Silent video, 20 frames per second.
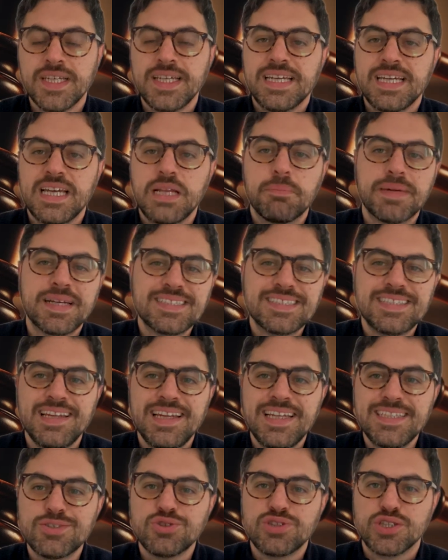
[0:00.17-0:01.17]
Il
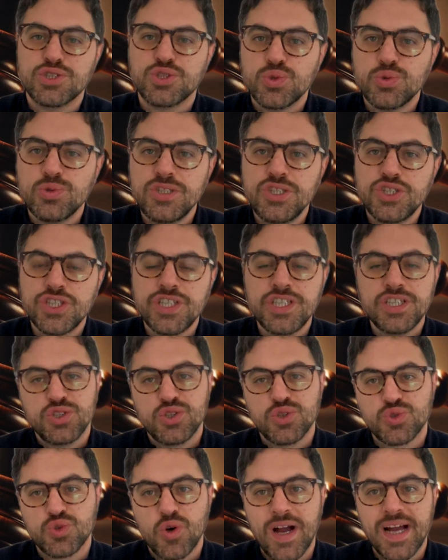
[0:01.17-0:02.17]
martelletto da giudice,
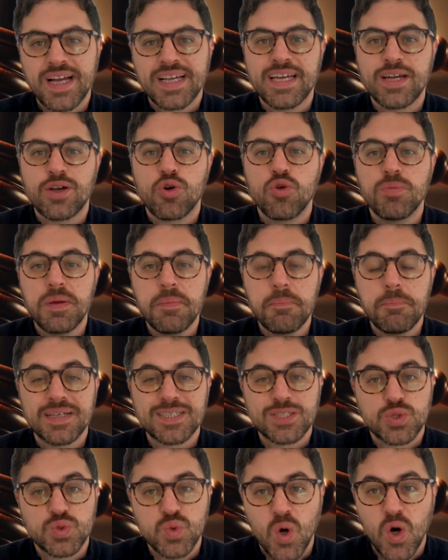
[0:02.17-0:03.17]
noto anche come
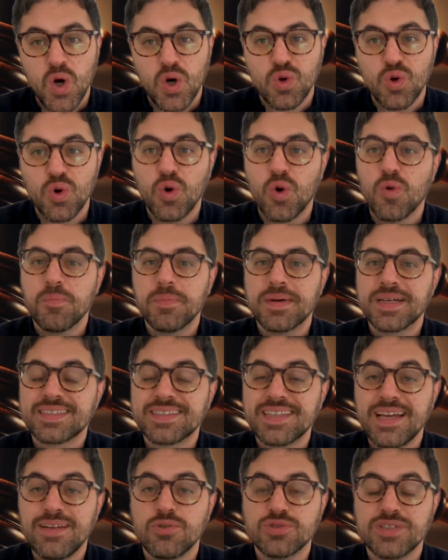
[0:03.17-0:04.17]
mazzuolo o
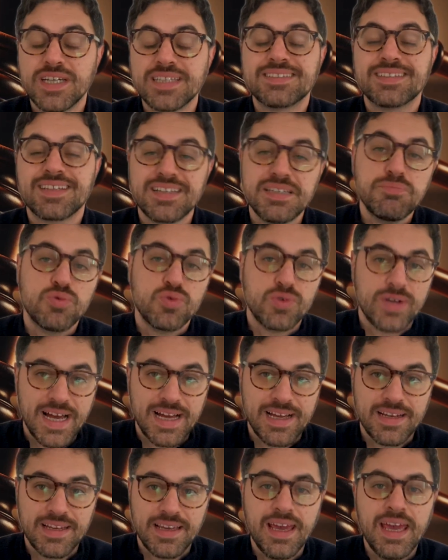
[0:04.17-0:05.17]
martello da
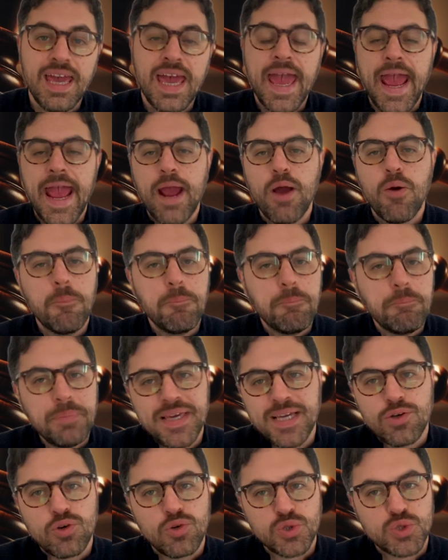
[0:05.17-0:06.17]
tribunale, è un
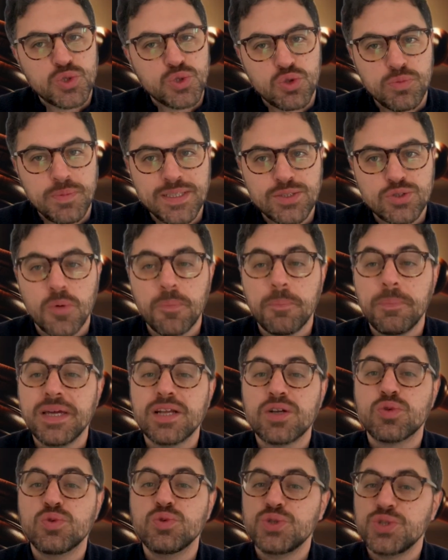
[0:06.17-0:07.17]
piccolo strumento
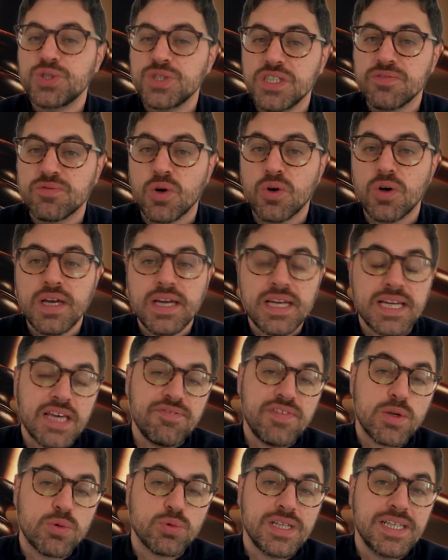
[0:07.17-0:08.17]
percussivo che
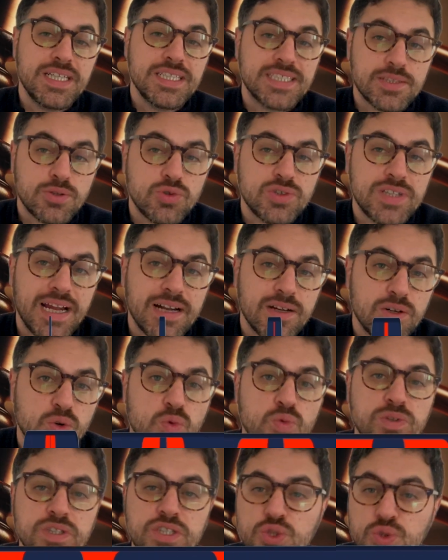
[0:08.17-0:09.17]
viene utilizzato da
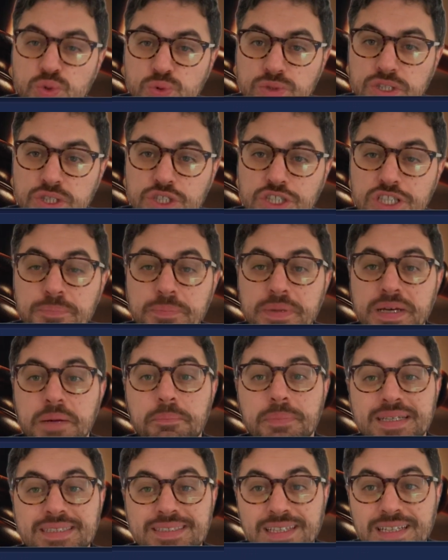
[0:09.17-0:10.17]
alcuni giudici per
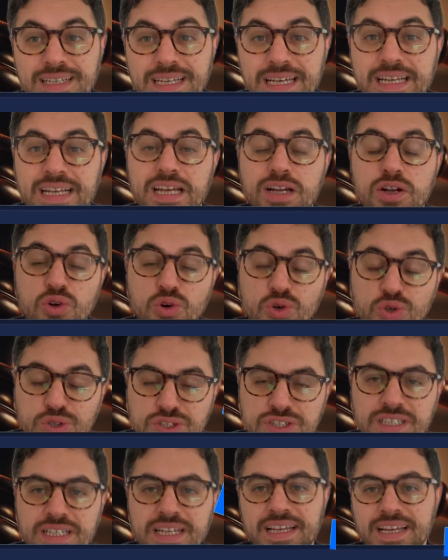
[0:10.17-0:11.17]
mantenere
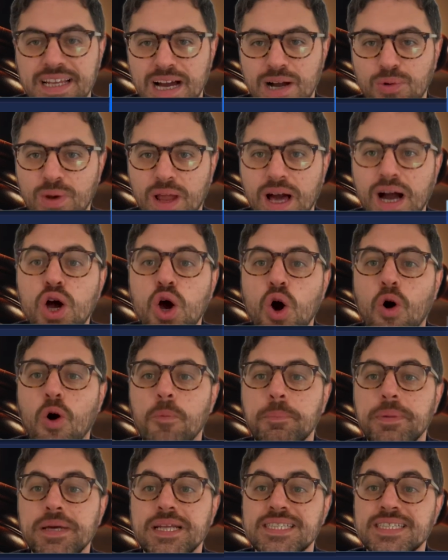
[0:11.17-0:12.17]
l'ordine in aula
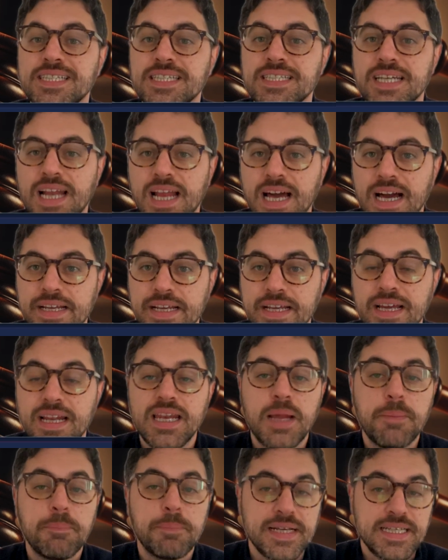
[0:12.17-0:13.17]
o per segnalare
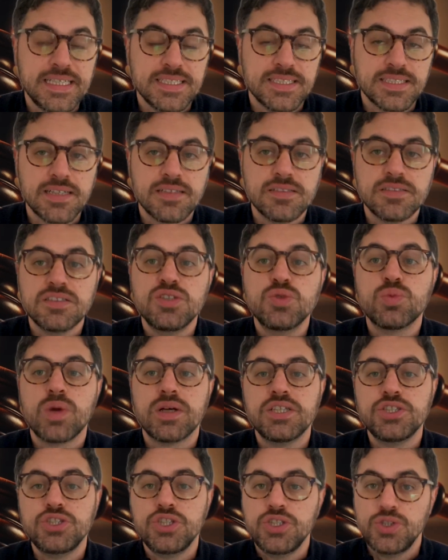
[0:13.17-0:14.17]
la presa di una
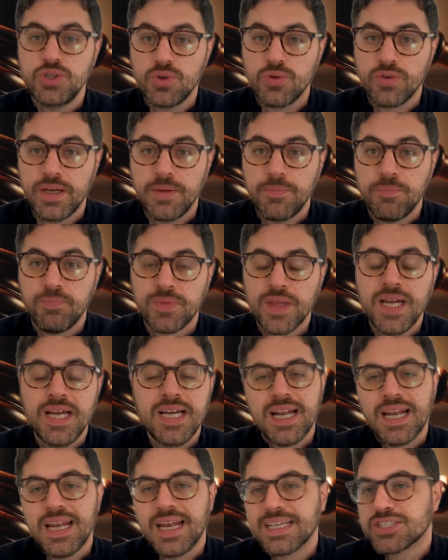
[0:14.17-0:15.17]
decisione.
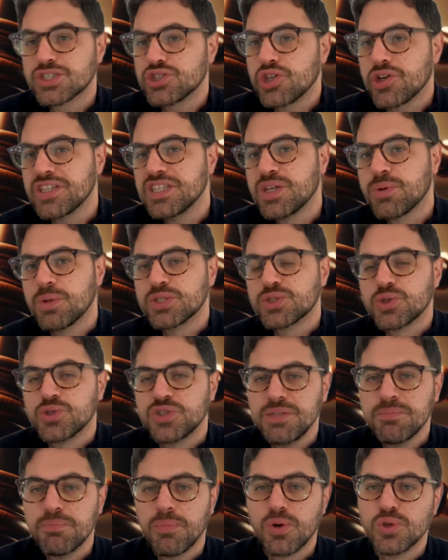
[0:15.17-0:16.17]
La storia di questo
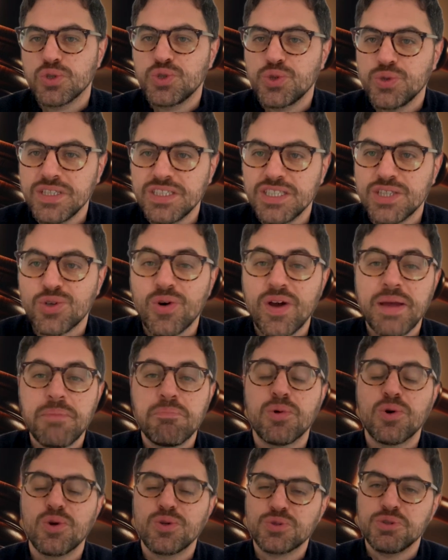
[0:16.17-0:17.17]
simbolo giuridico è
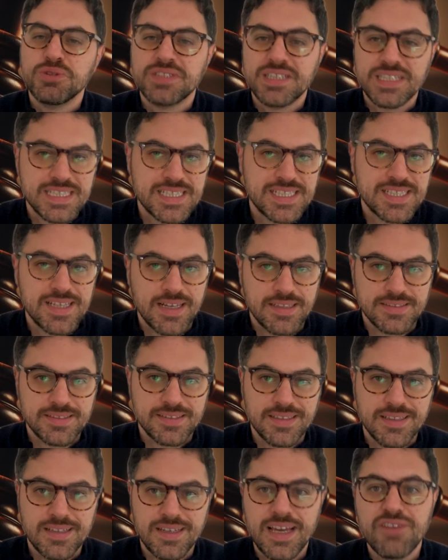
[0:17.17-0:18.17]
molto
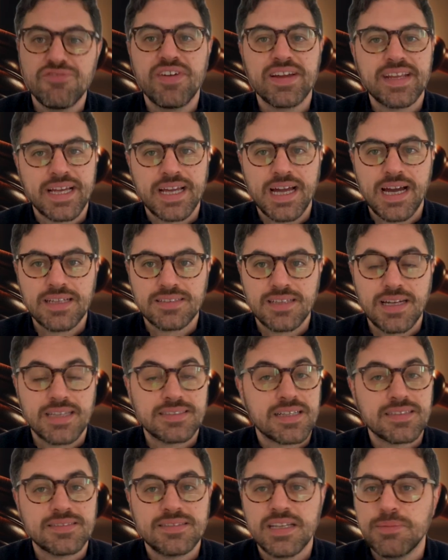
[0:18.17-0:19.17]
interessante e variegata, la
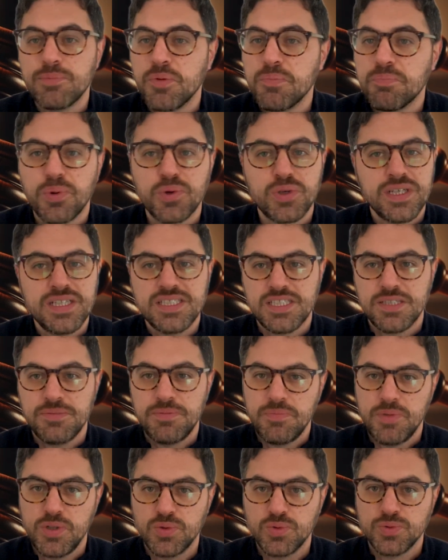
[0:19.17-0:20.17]
tratteremo in
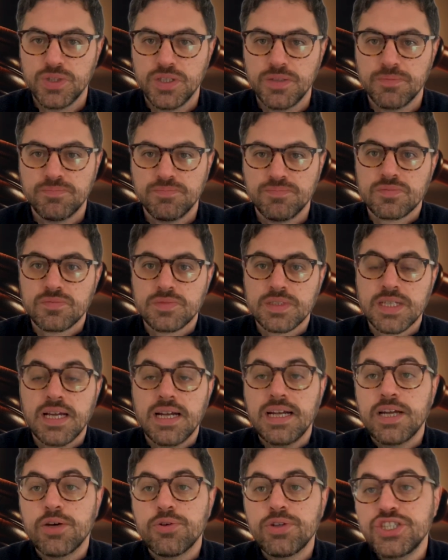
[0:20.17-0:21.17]
pochissimi minuti.
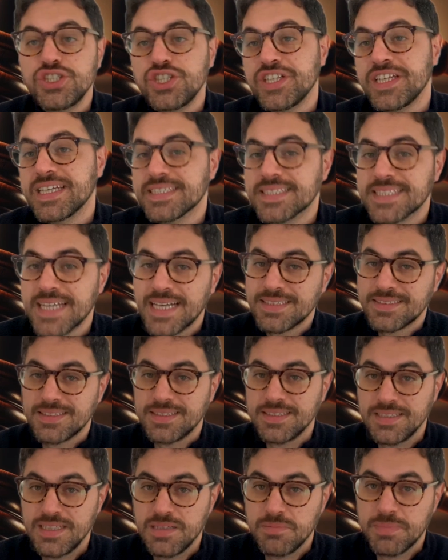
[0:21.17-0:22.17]
Le origini
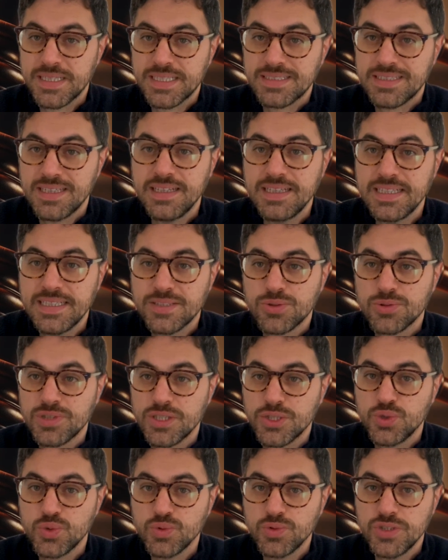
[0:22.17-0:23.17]
esatte del martelletto
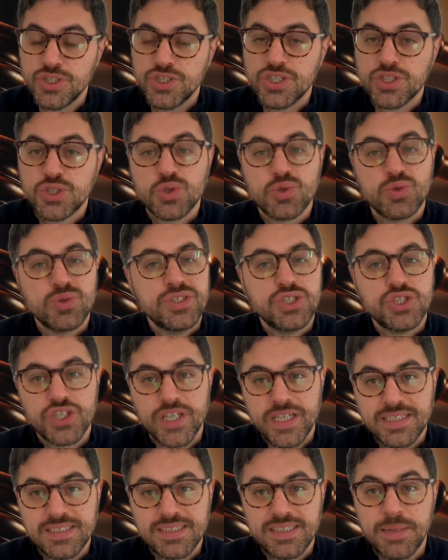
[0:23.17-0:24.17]
da giudice sono
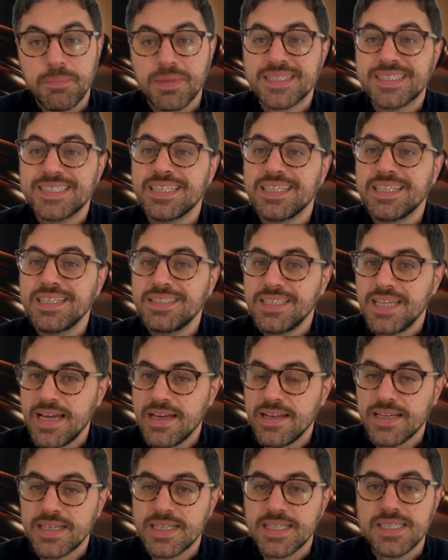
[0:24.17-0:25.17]
incerte, ma si
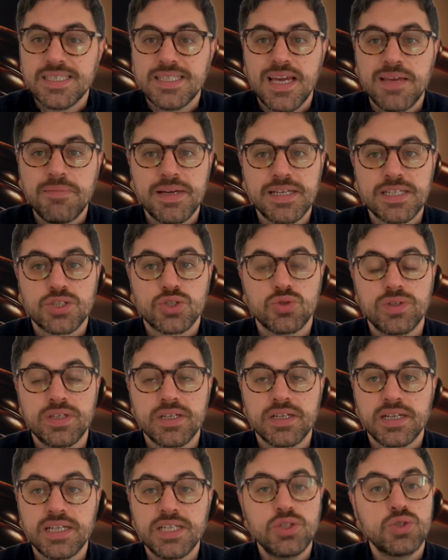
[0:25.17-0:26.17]
ritiene che sia emerso
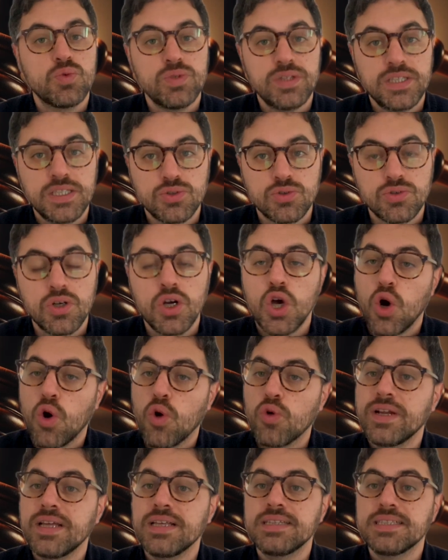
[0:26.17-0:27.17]
nel Regno Unito
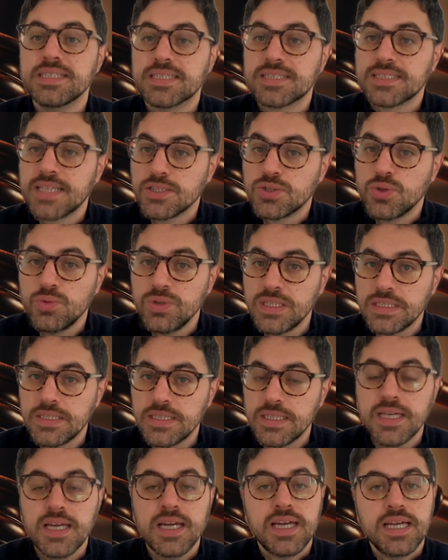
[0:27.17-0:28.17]
o negli Stati
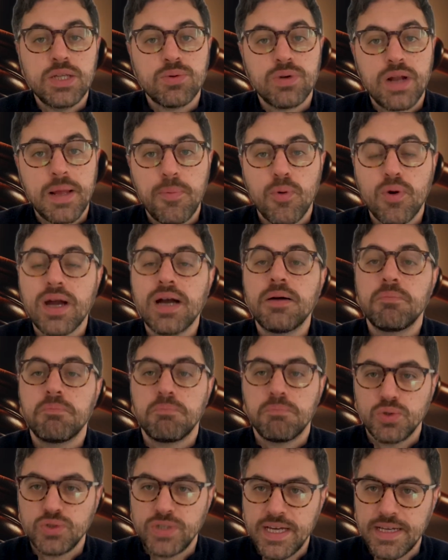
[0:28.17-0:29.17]
Uniti in un'epoca
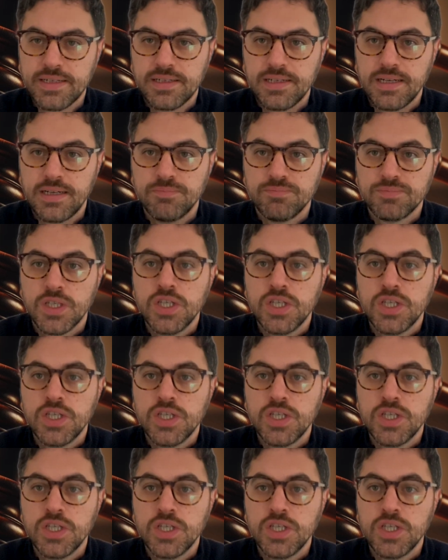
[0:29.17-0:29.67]
moderna.